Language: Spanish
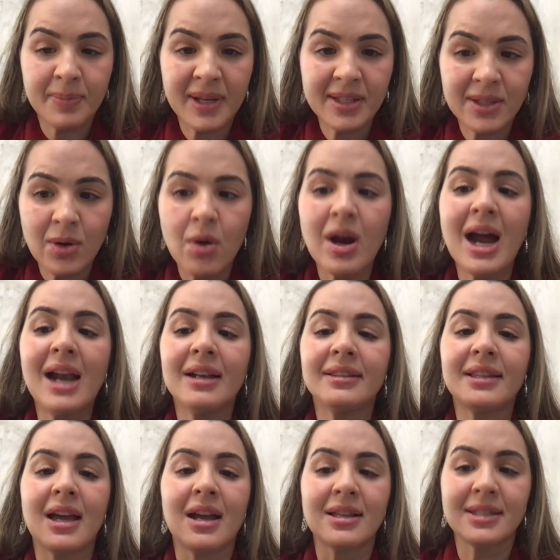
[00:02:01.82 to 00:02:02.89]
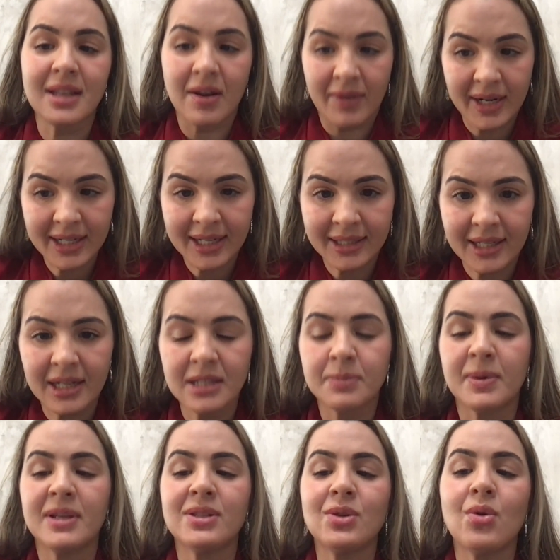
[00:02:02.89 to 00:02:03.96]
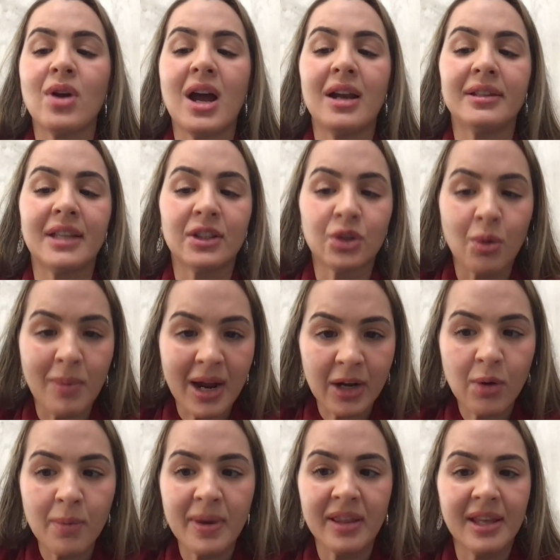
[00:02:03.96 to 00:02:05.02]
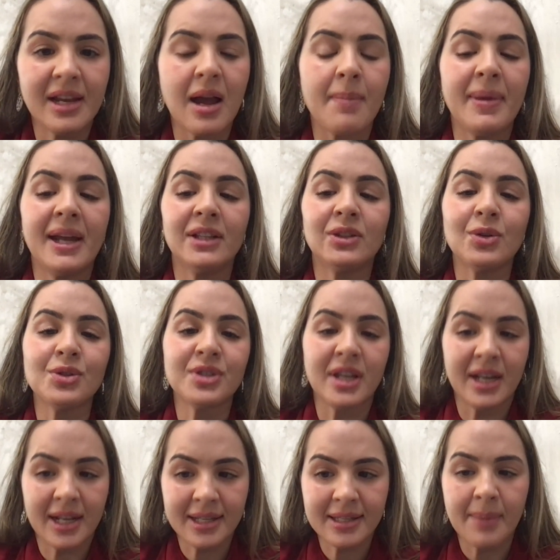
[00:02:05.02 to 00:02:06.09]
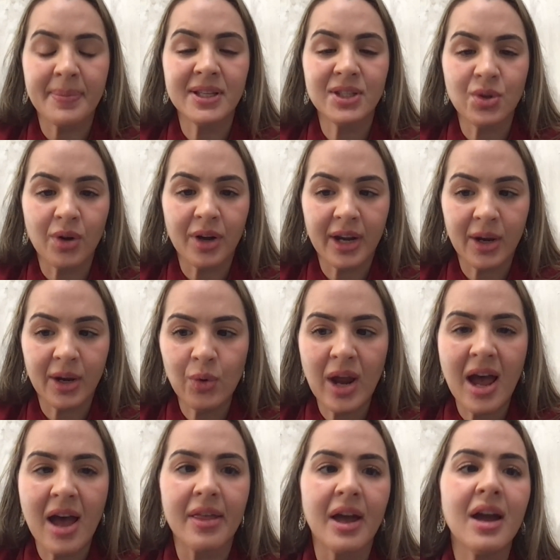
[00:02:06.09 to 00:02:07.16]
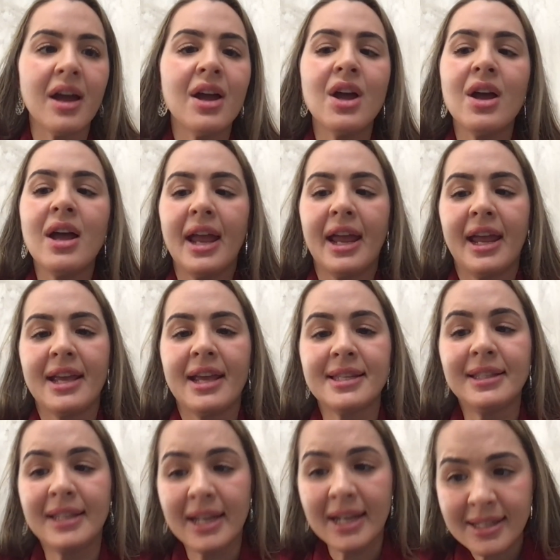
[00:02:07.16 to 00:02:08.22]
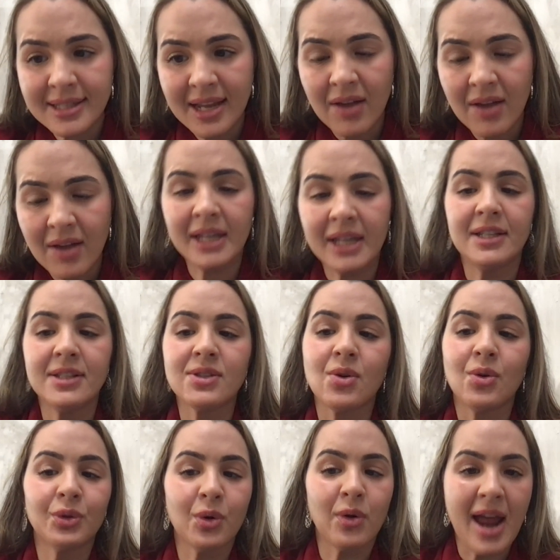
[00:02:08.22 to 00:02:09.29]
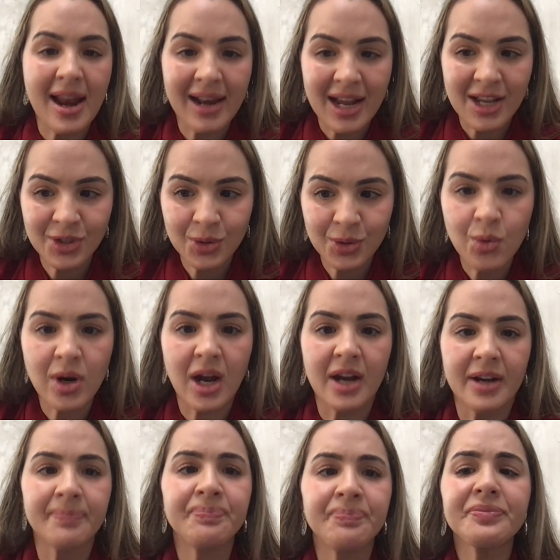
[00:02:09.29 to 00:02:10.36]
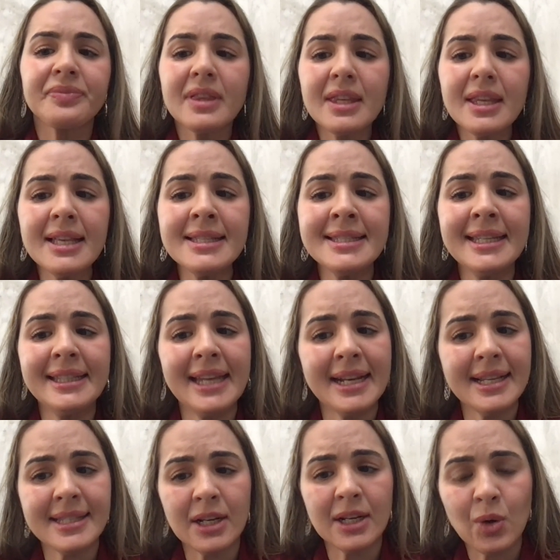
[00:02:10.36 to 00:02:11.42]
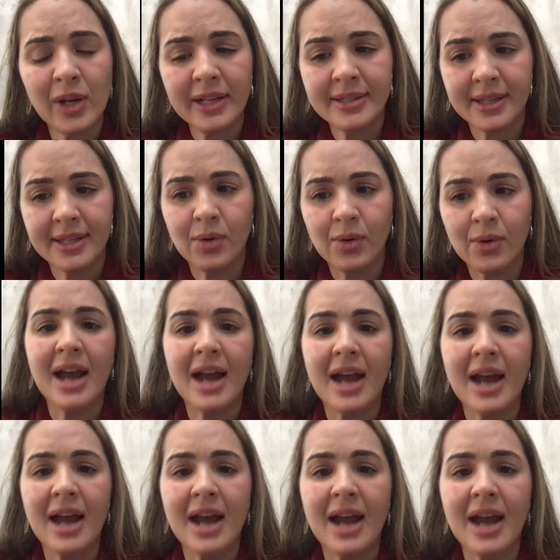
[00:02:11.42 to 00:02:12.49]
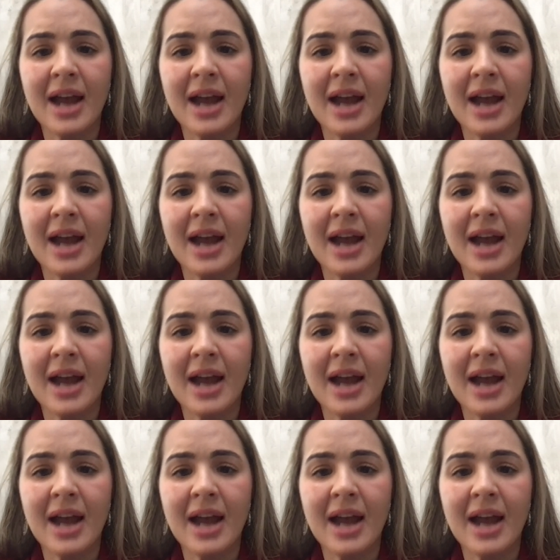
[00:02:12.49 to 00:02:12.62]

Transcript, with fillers: presión alta, saber que tienes presión alta, tomar los medicamentos, tener esa presión regulada. Eh, si tienes diabetes, controlar el azúcar. Si tienes el colesterol alto,